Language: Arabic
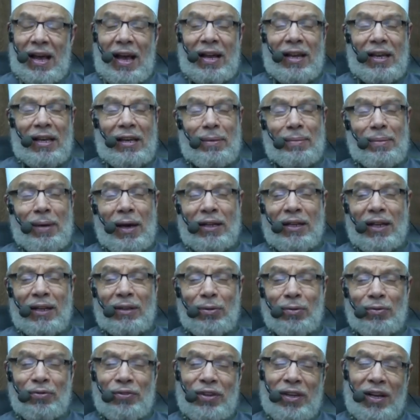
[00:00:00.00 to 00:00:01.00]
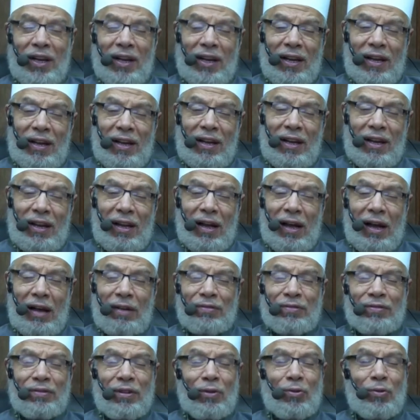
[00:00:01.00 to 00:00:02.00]
العبادة فيها
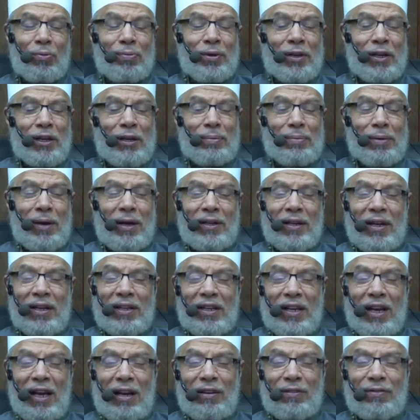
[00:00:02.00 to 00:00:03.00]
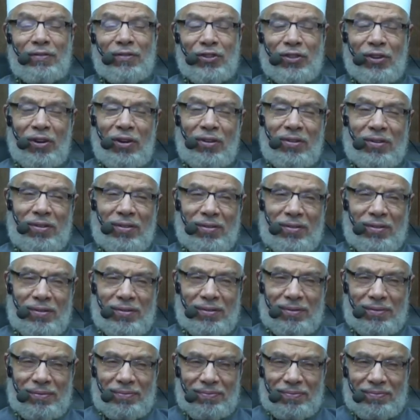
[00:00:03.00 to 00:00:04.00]
أفضل من عبادة ألف شهر
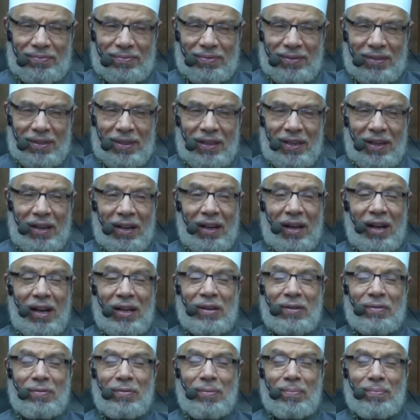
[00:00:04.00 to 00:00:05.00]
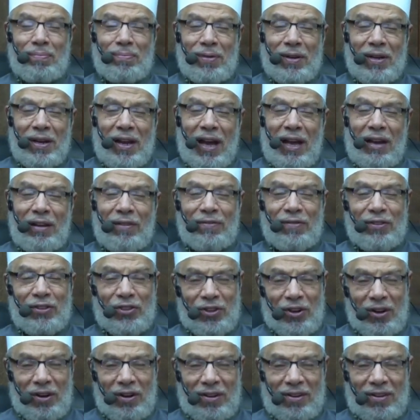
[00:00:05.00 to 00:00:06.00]
خير من ألف
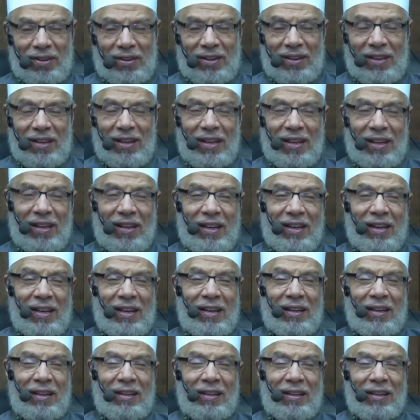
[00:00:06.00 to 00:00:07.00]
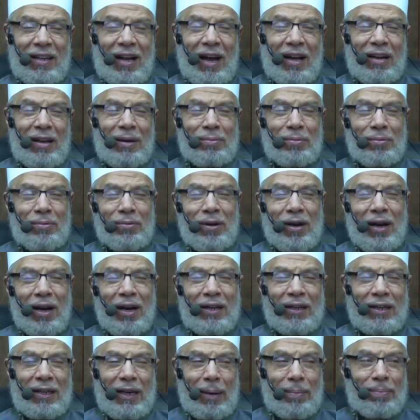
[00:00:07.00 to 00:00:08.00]
شهر
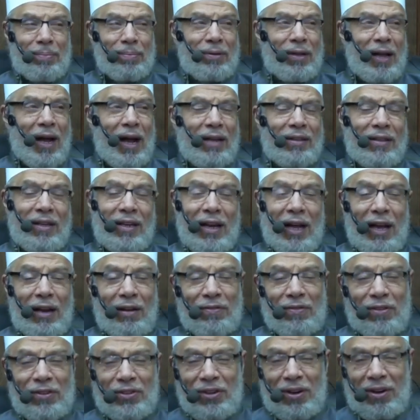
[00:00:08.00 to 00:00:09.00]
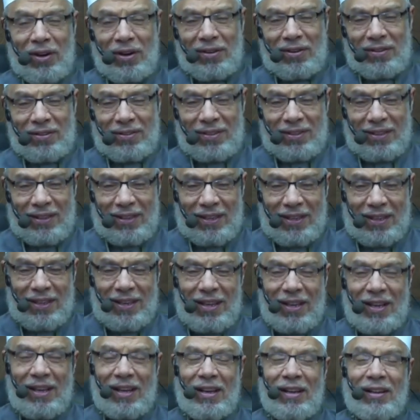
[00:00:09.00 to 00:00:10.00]
تعلمون كم تعدل ألف شهر
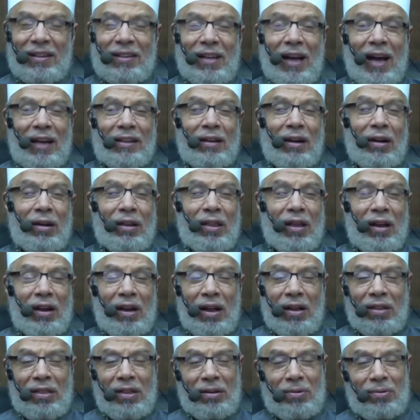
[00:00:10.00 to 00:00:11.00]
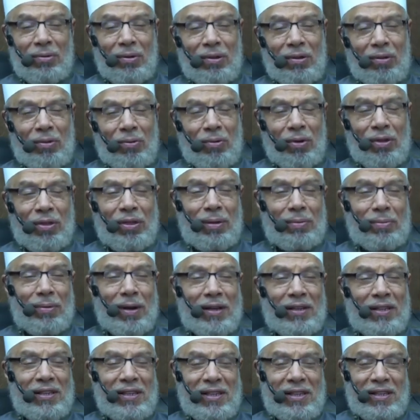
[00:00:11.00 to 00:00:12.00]
تعدل ثلاثا
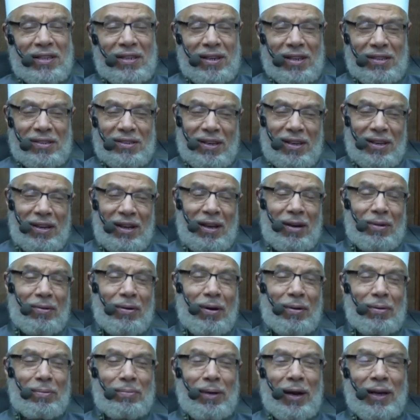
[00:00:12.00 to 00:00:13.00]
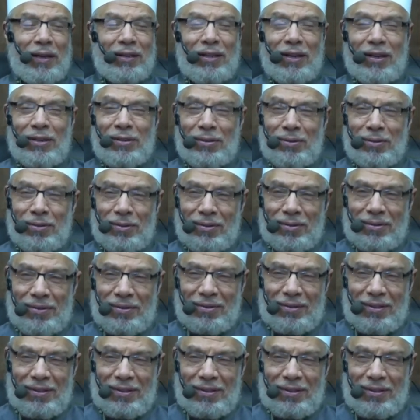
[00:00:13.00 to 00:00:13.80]
وثمانين سنة وأربعة أشهر